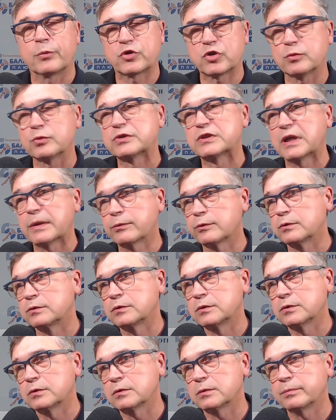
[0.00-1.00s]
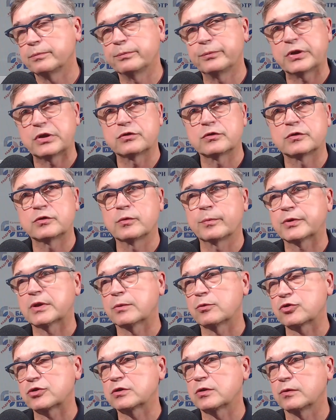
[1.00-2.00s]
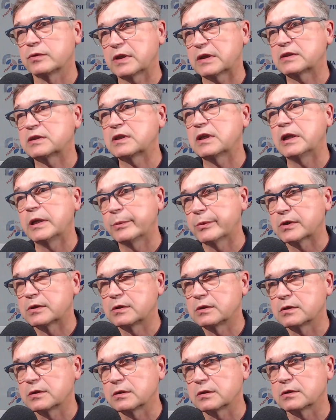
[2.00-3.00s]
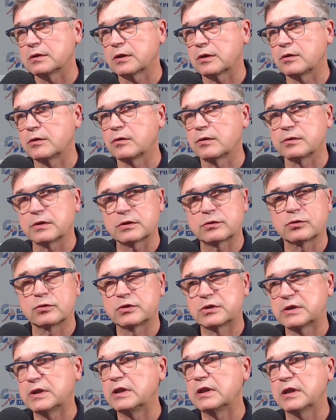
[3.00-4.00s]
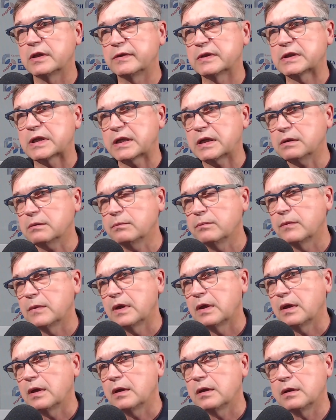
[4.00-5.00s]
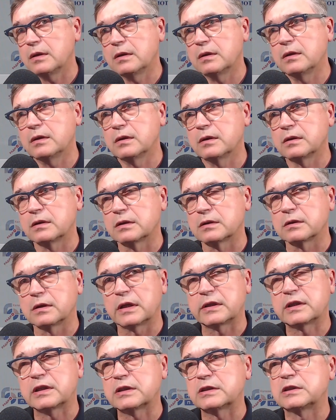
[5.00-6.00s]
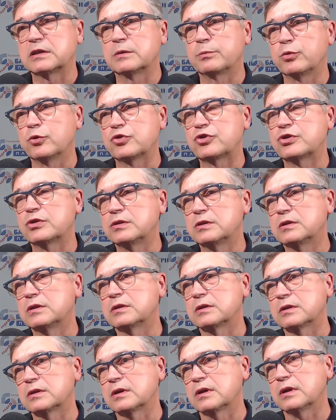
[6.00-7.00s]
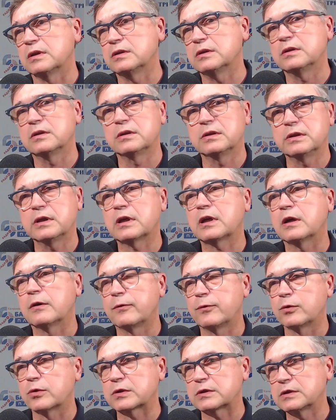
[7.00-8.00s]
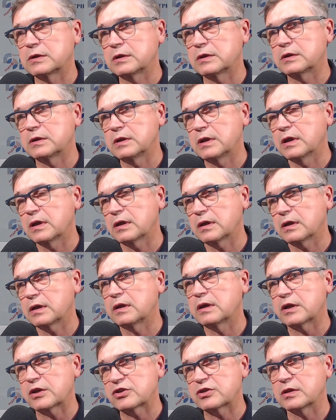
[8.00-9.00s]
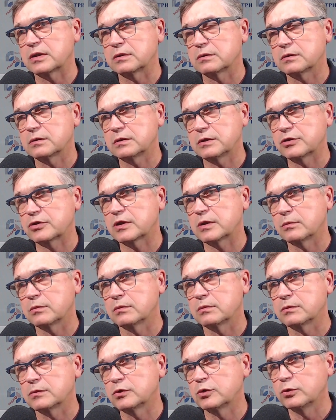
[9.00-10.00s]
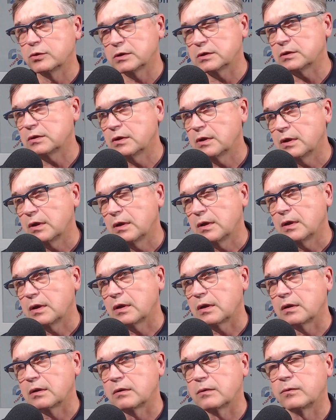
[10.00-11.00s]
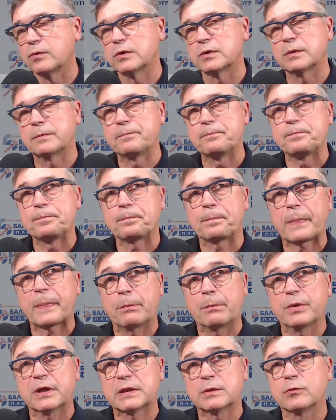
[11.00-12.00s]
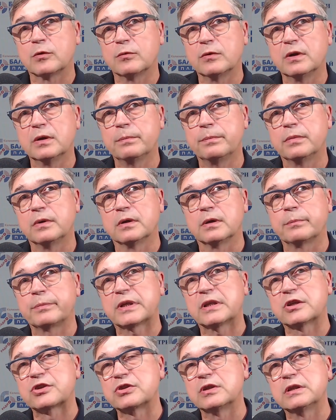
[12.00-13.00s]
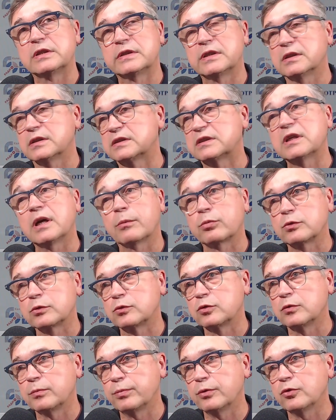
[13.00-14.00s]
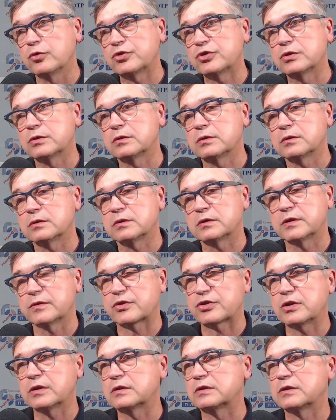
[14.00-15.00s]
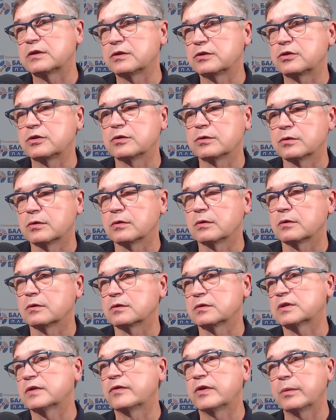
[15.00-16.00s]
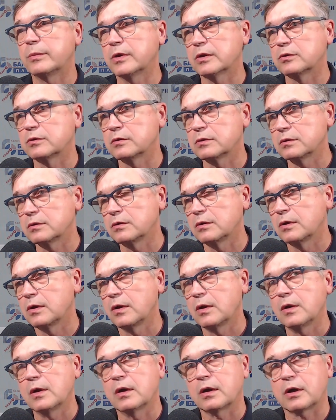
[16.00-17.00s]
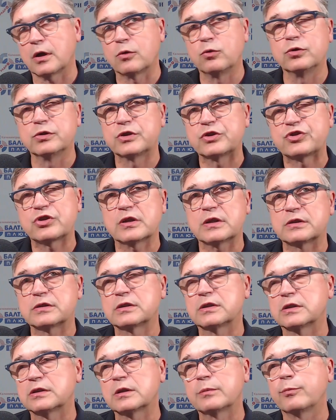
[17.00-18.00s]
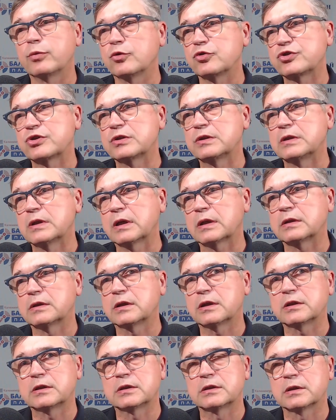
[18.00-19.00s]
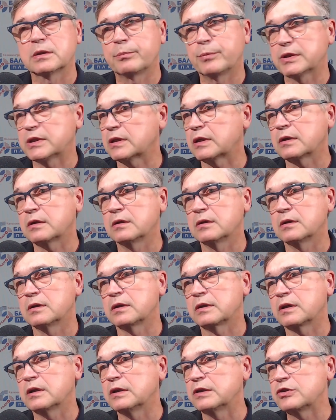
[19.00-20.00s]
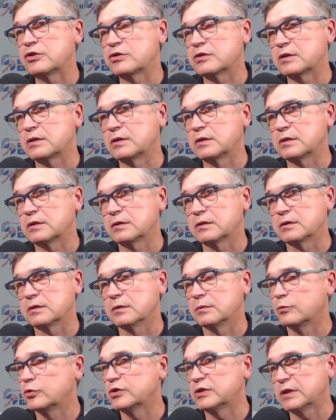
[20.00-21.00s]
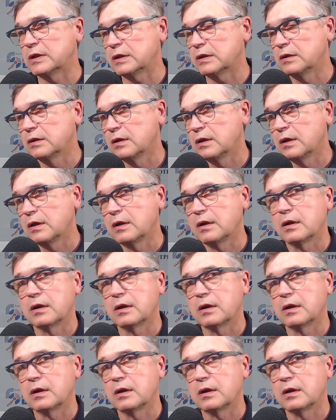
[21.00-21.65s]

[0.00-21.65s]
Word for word: Почему замкнутую? Прежде всего потому, что у нас климат такой, у нас вот сильные ветра, и открытые площади, они некомфортны для горожан. Слишком дует, вот. Поэтому мы а, предложили сделать замкнутую площадь, совершенно сделать ее э, современную, какую-то часть этой площади отдать э, под археологический музей,